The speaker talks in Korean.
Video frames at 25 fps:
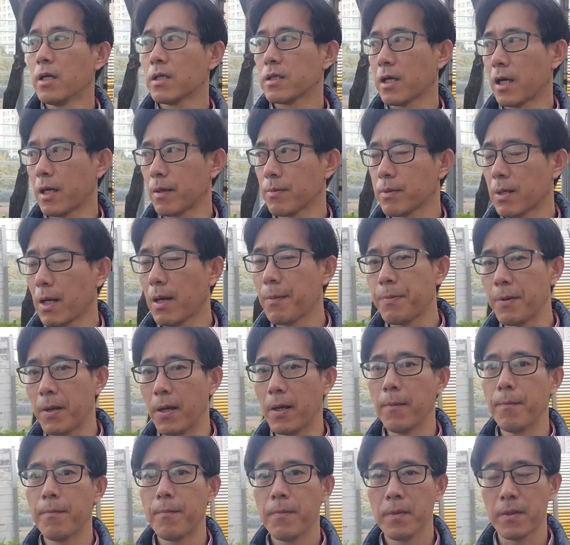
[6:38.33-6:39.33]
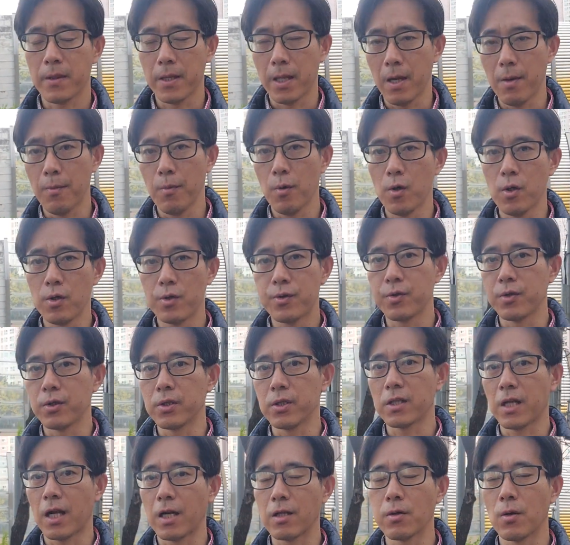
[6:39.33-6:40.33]
사람들 앞에 내보일 수
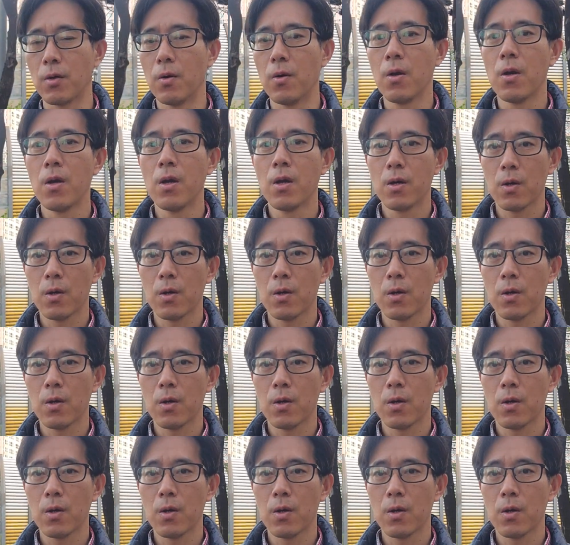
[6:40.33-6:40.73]
있는 날도